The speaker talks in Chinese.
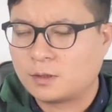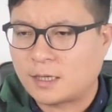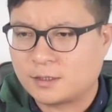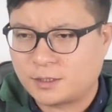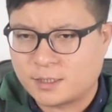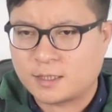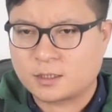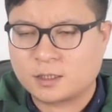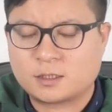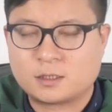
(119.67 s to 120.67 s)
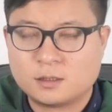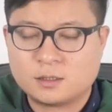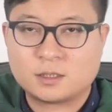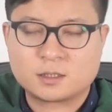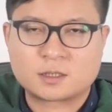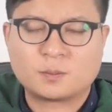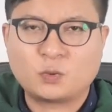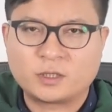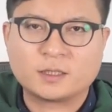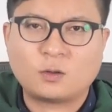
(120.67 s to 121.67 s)
按现在这个形势，
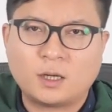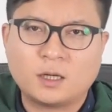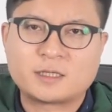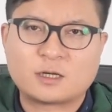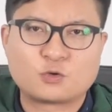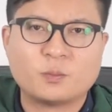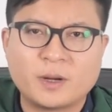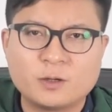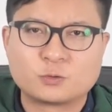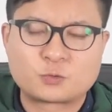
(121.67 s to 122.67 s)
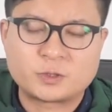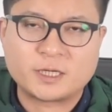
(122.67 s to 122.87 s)
不停的缓和下去，没有出